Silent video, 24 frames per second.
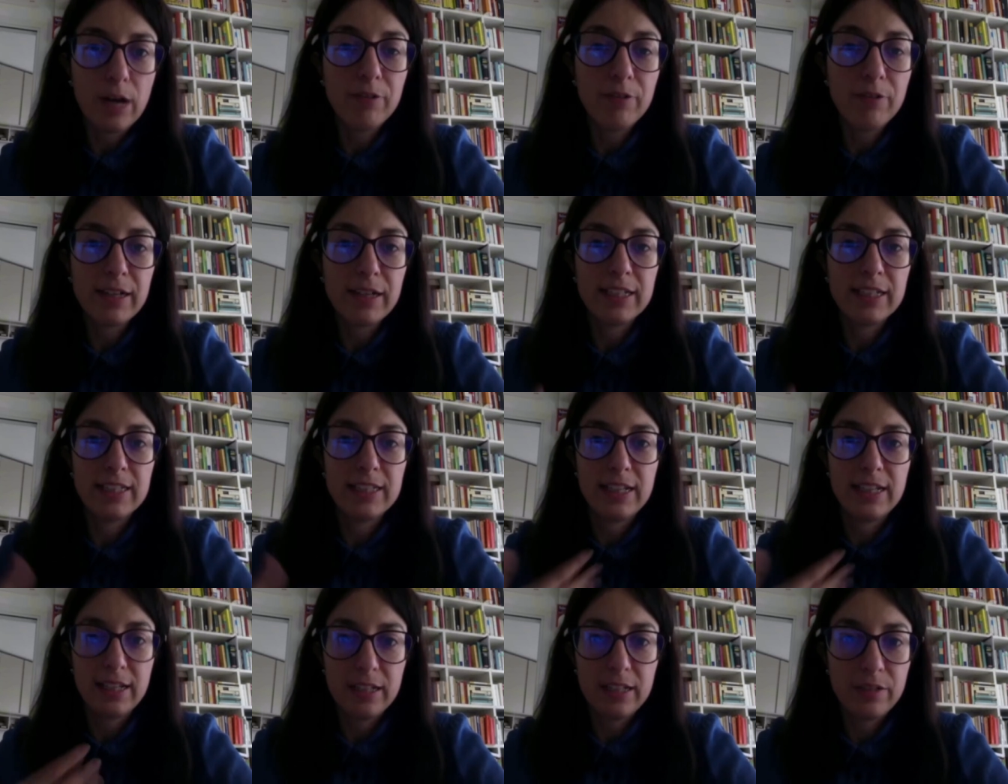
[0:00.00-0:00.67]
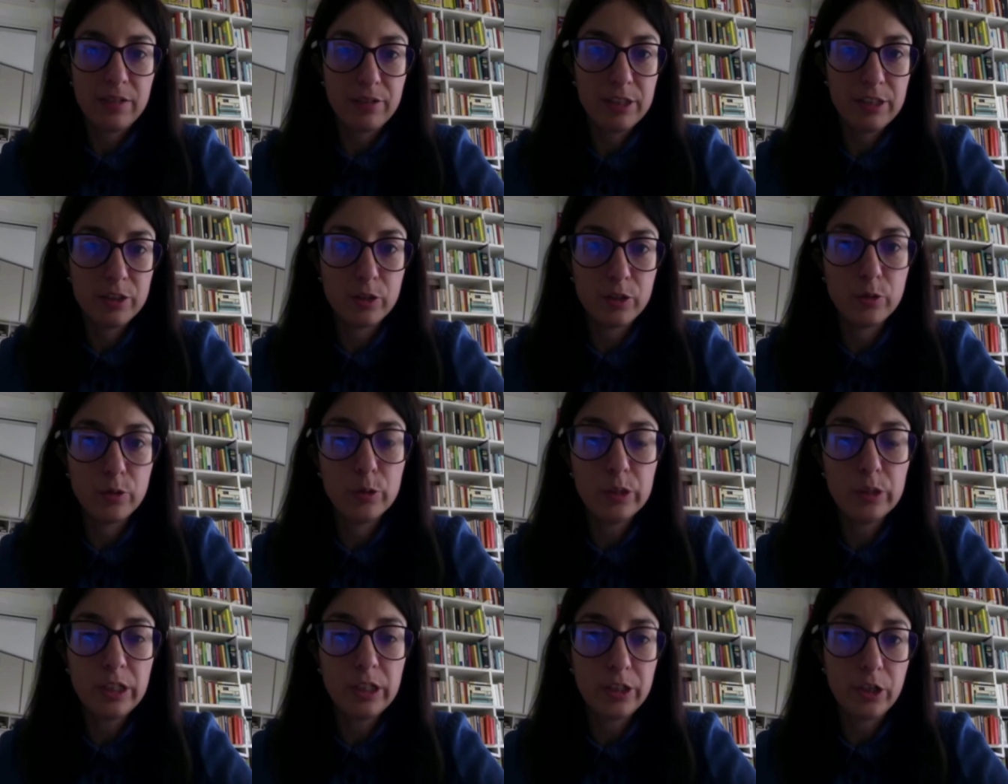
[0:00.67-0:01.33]
a fare delle
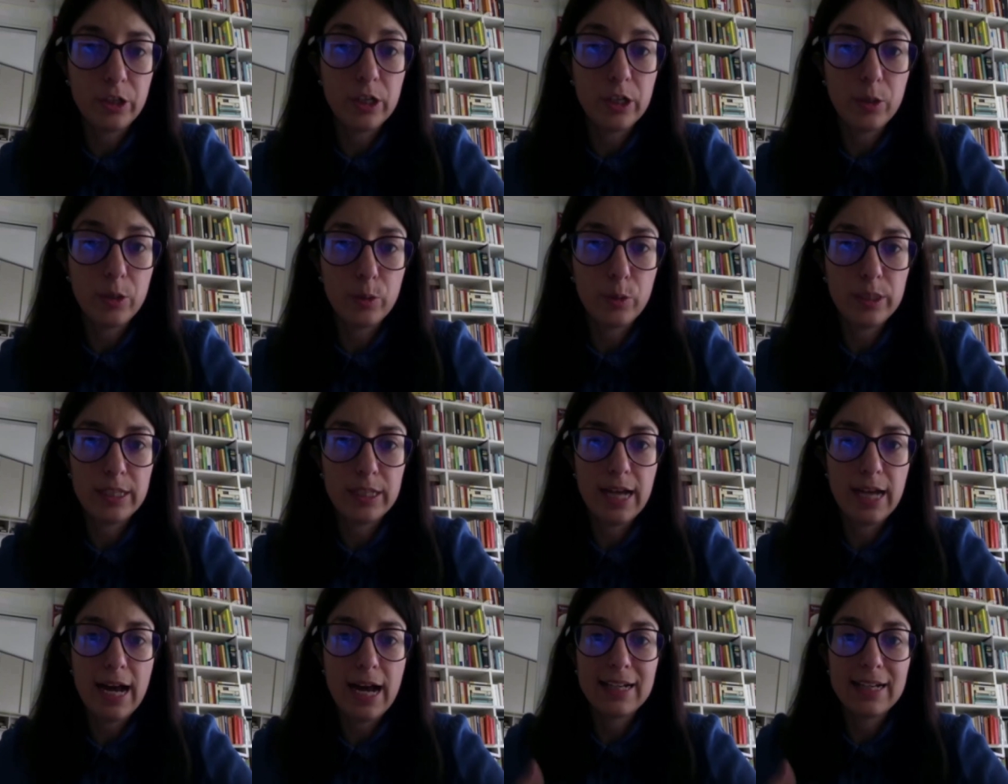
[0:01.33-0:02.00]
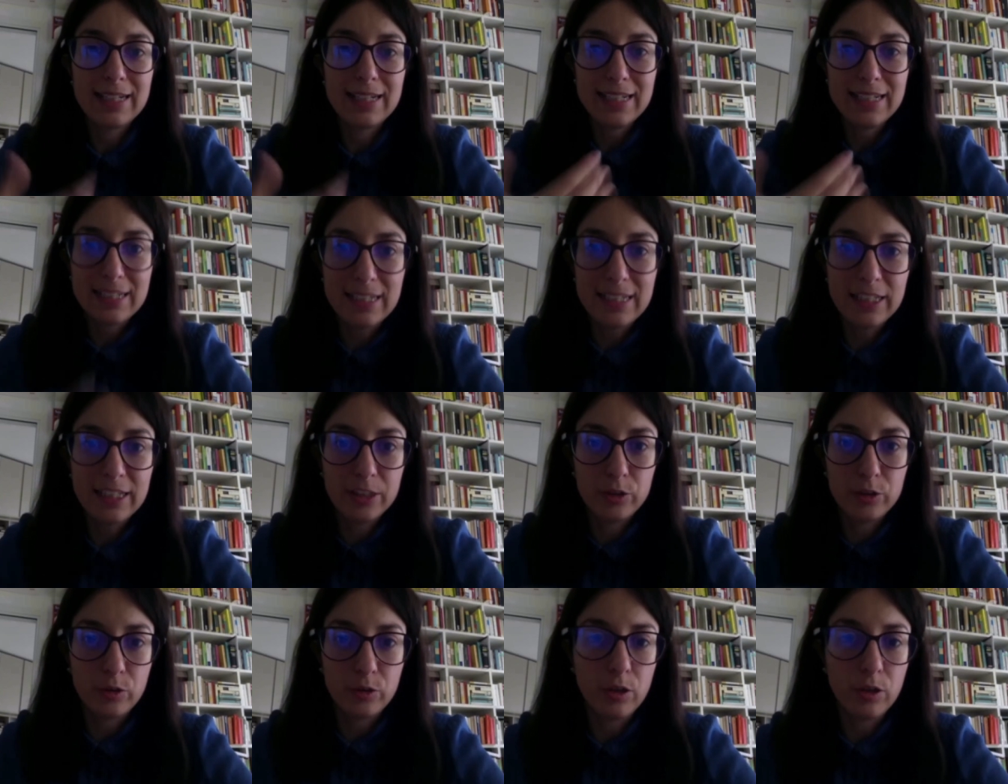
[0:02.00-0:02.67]
riflessioni ulteriori, e quindi ha
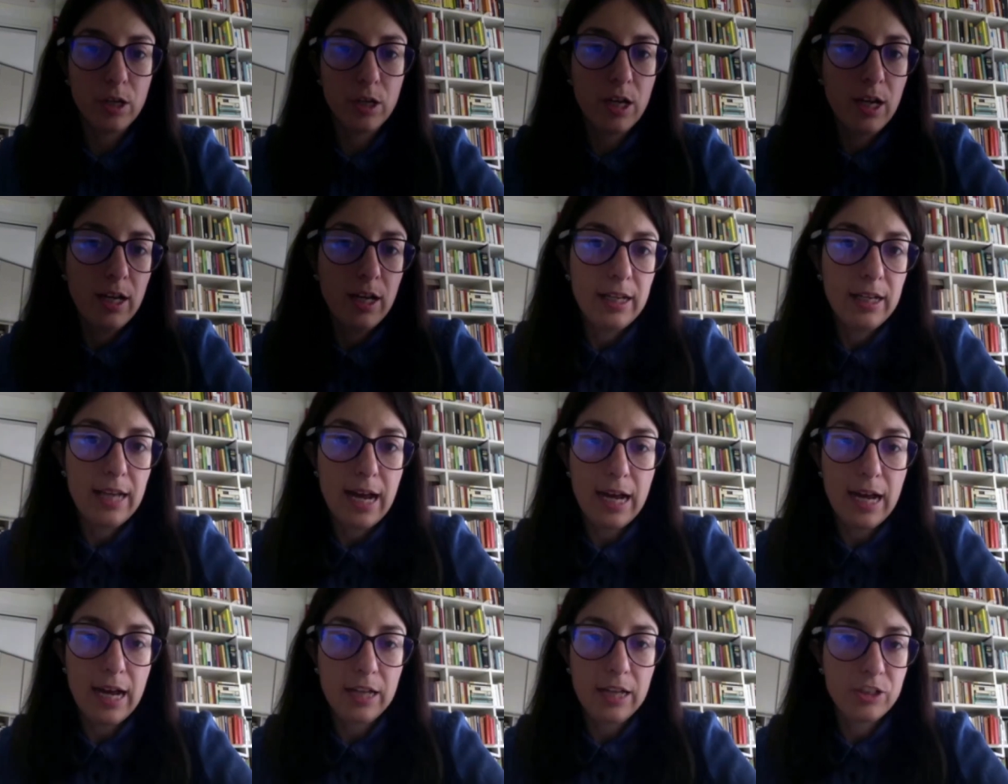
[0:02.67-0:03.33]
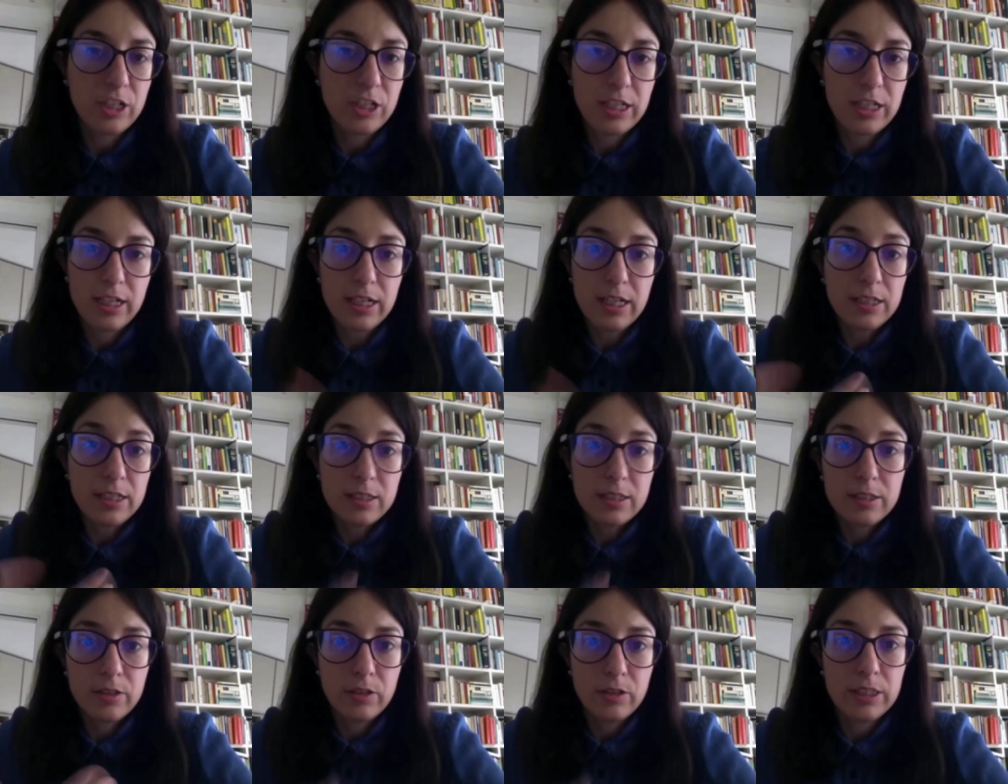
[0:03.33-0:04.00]
arricchito la
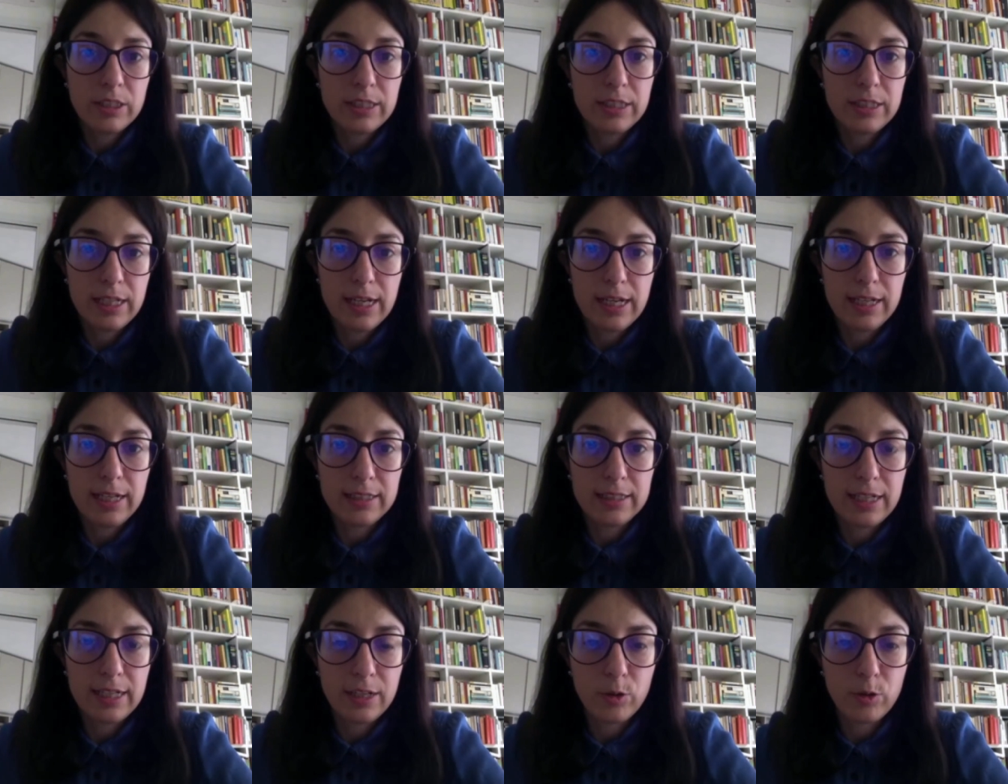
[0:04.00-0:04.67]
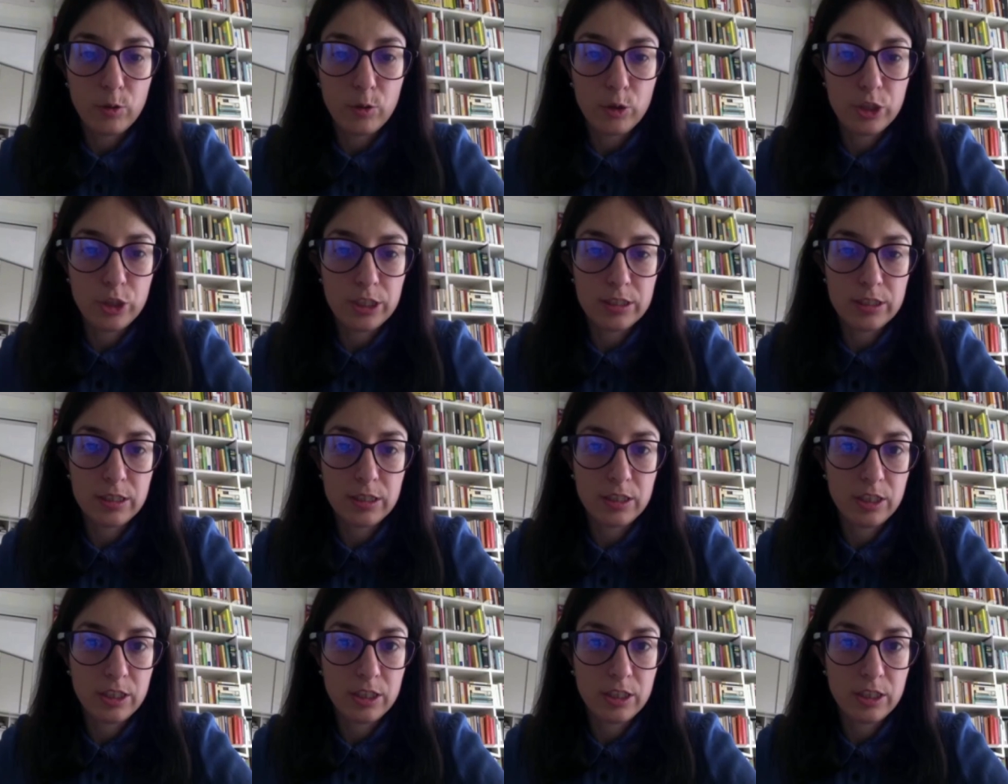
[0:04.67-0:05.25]
generazione della, della conoscenza